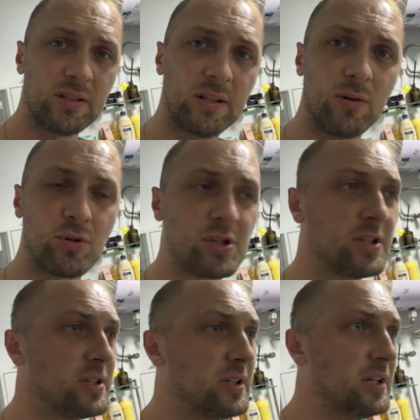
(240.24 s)
на дорожке.
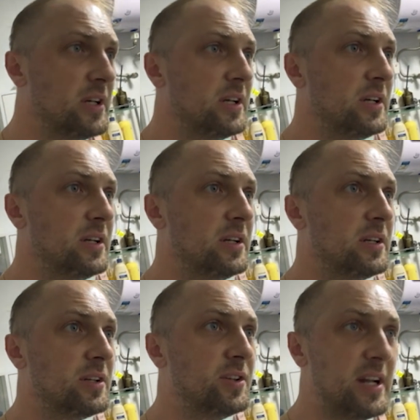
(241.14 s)

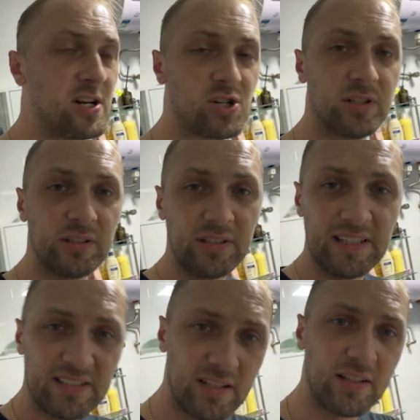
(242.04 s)
Дальше.
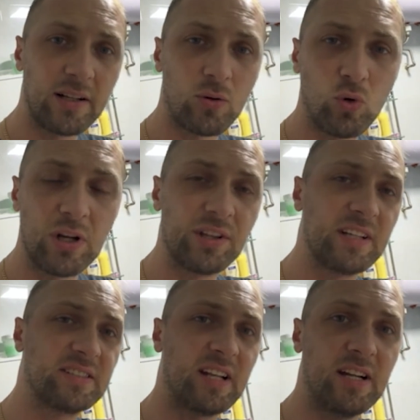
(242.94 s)
Насрано на
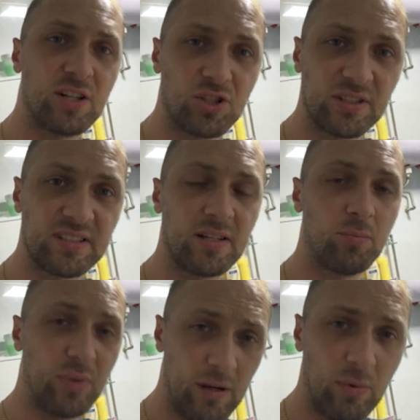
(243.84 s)
кухонной столешнице.
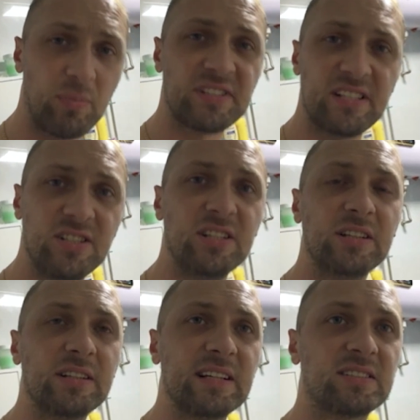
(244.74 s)
Прямо посредине
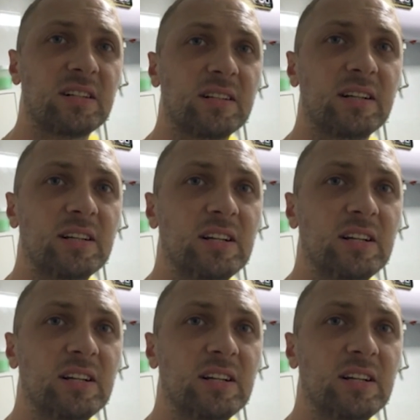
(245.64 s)
насрано.